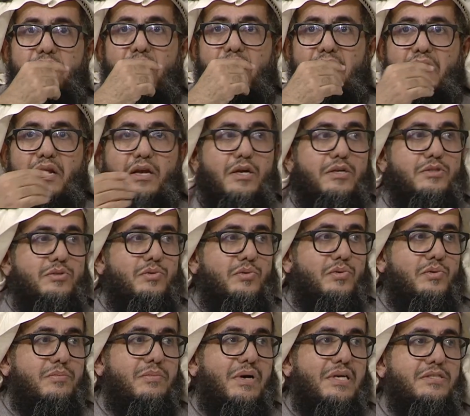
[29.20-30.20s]

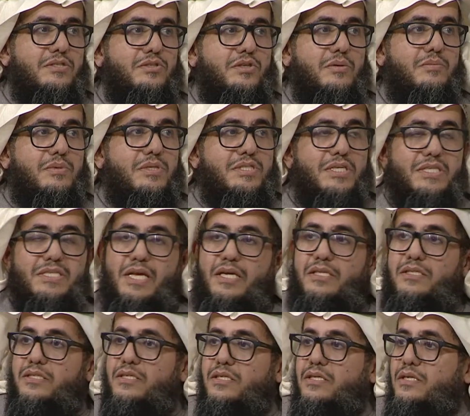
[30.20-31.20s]
حركته ما تتعب
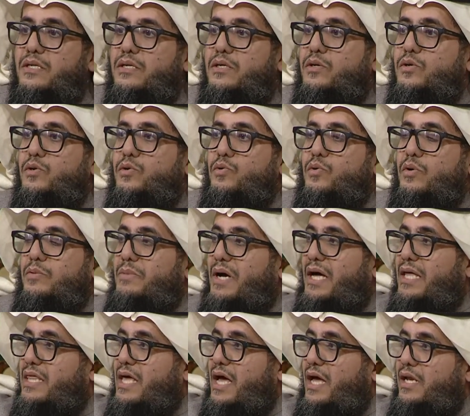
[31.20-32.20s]
الجسد
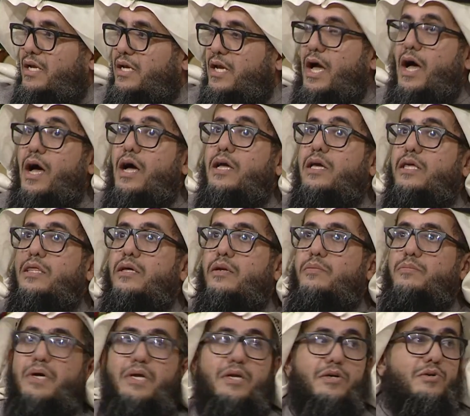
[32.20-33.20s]
ومع ذلك أكثر
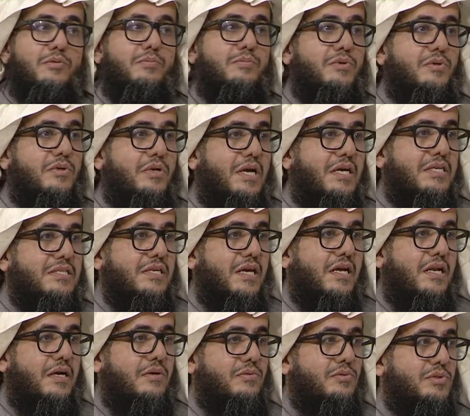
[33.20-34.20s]
ما يكب الناس
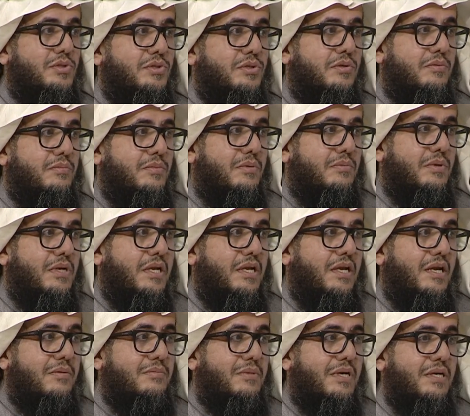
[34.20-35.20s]
على وجوههم يوم
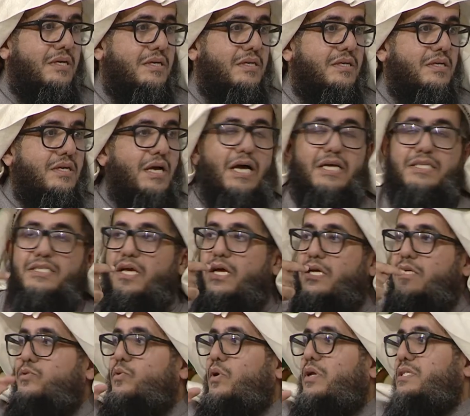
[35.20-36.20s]
القيامة
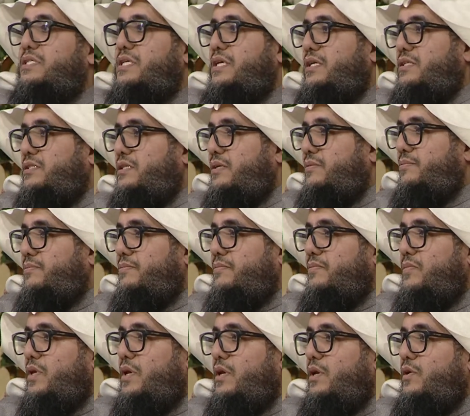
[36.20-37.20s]
حصائد, حصائد
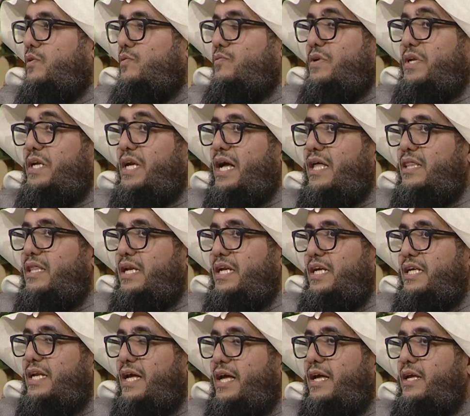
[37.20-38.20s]
فلهذا
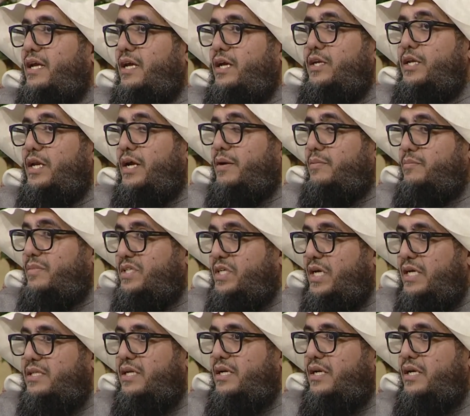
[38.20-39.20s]
العناية احنا
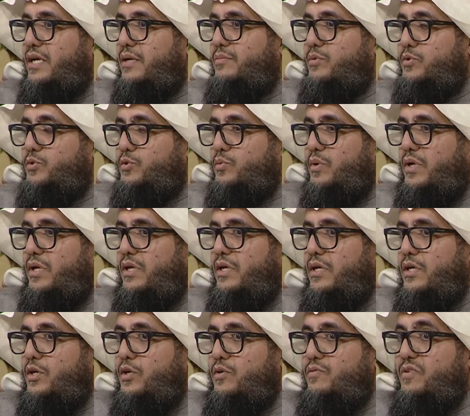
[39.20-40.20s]
مشهدنا اللي قبل شوي
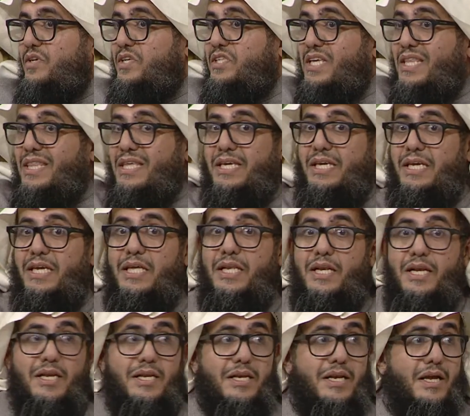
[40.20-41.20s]
في
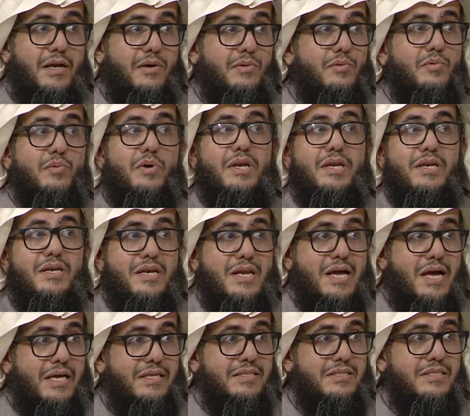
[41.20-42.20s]
تذكير لنا
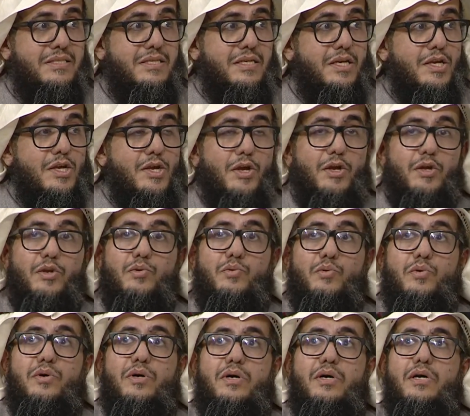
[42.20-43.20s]
وللناس
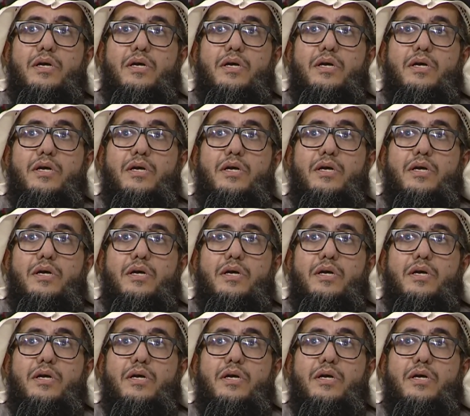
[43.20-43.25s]
أنه